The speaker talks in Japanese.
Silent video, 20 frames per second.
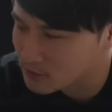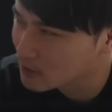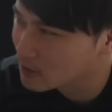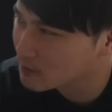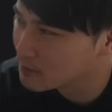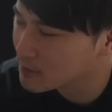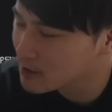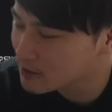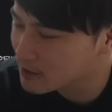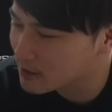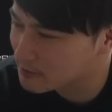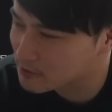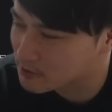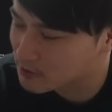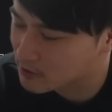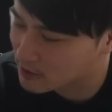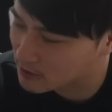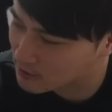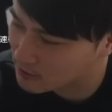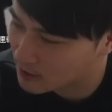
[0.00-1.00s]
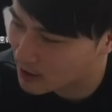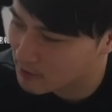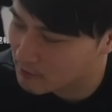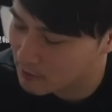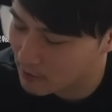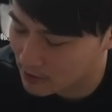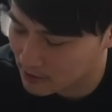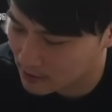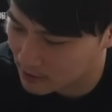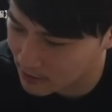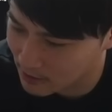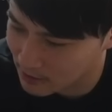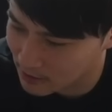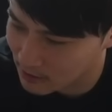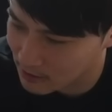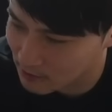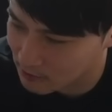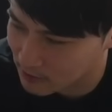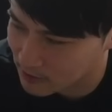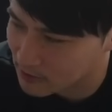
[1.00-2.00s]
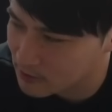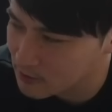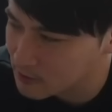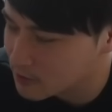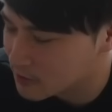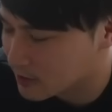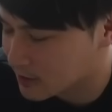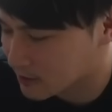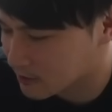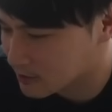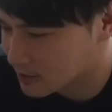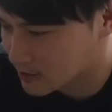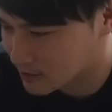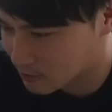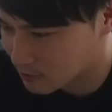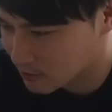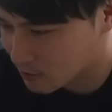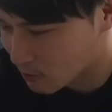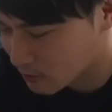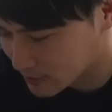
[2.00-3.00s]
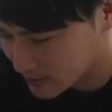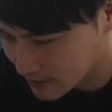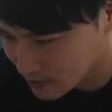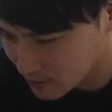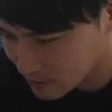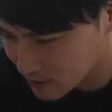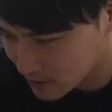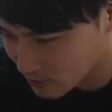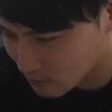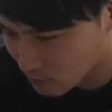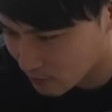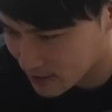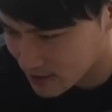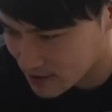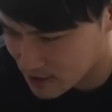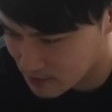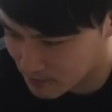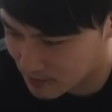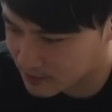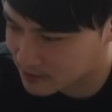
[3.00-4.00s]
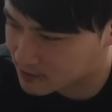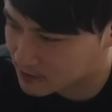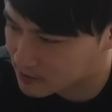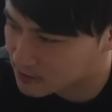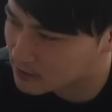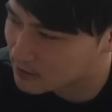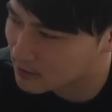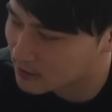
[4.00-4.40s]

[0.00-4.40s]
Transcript: ミルダムとかの件もあって、俺その時から言ってたじゃん。俺国産の企業を応援しますっつって。